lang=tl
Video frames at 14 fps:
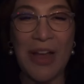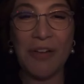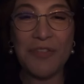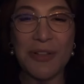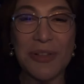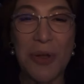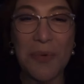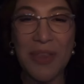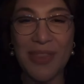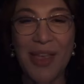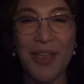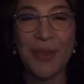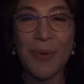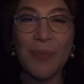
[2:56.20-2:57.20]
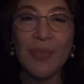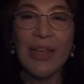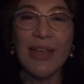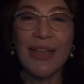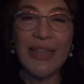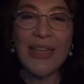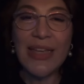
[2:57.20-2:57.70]
love you, Snowy. Thank you.
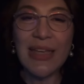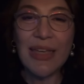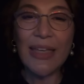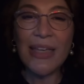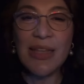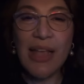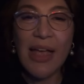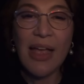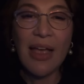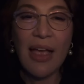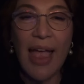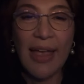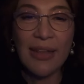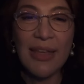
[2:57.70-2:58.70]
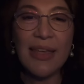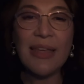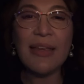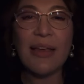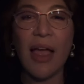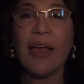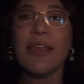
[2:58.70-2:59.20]
I Ina Hani,
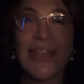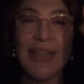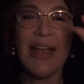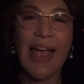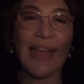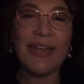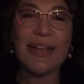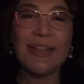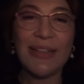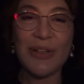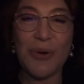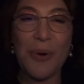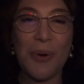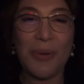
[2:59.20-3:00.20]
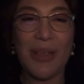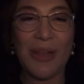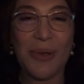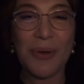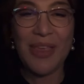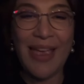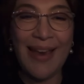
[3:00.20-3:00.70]
uh, Ina Hani ka Nicole.
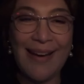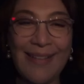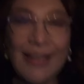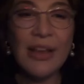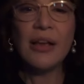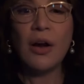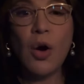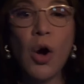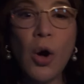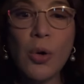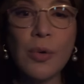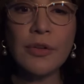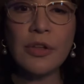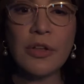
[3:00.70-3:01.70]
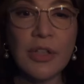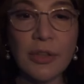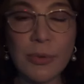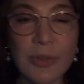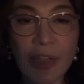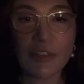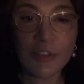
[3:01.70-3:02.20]
Hello there. Oh, you're gonna
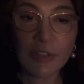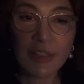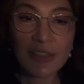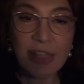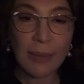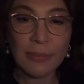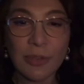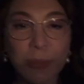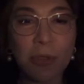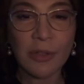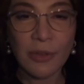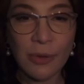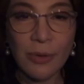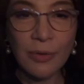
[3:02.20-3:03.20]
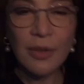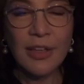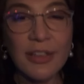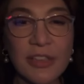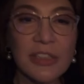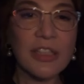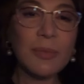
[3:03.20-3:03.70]
do on your exam tomorrow.
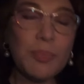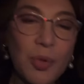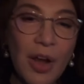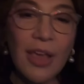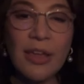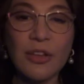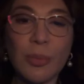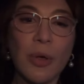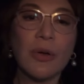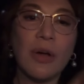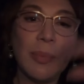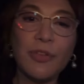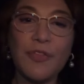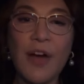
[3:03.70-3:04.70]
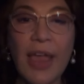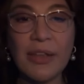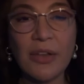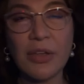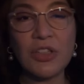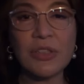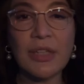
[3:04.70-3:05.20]
Just keep praying. Tomorrow up to
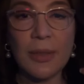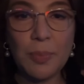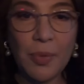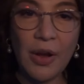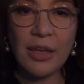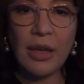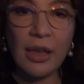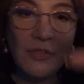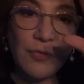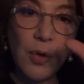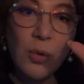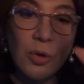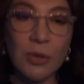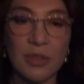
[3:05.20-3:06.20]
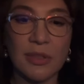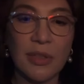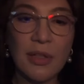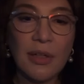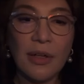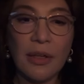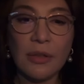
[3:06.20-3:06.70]
Friday, okay, just keep praying and focus.
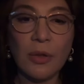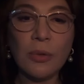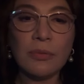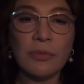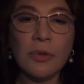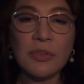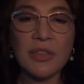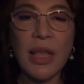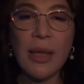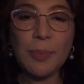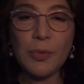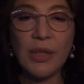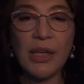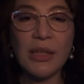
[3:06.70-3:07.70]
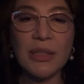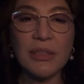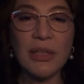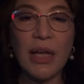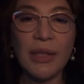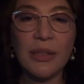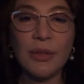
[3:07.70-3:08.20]
Don't don't stay up too late
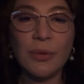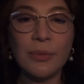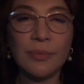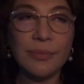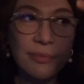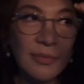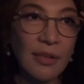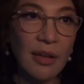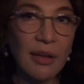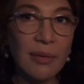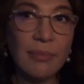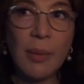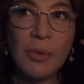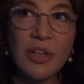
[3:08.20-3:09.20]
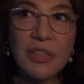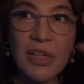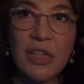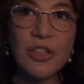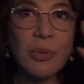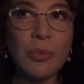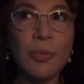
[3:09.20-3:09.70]
kasi kahit anong
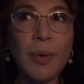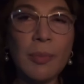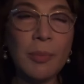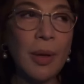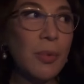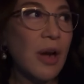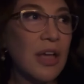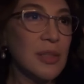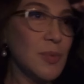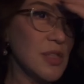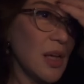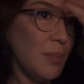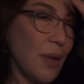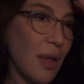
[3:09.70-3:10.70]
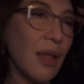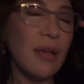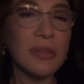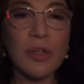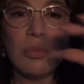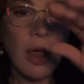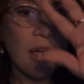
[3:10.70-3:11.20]
memorization mo, pag memorize mo sa gabi,
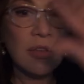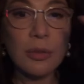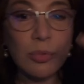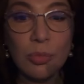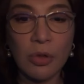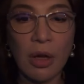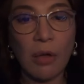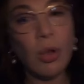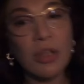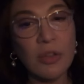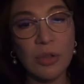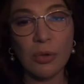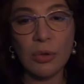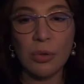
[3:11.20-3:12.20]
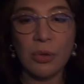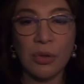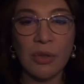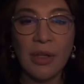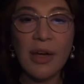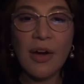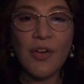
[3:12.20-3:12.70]
sa umaga nabubura. Well, ganun ako noon.
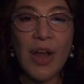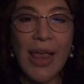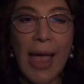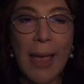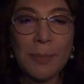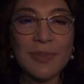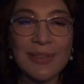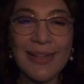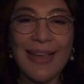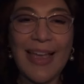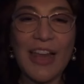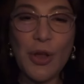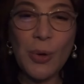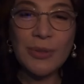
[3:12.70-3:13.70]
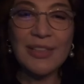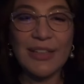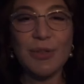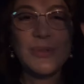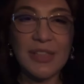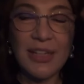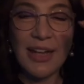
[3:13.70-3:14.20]
Ray Apps, hello sa
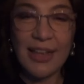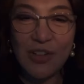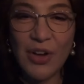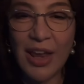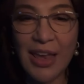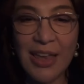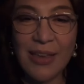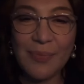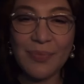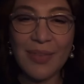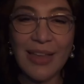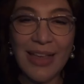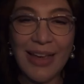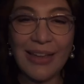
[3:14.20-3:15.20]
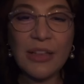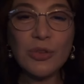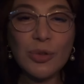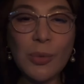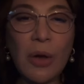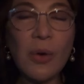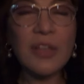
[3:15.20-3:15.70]
New Zealand, Ray. And eh,
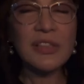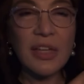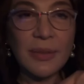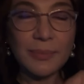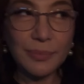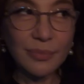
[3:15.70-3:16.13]
natutuwa ko kasi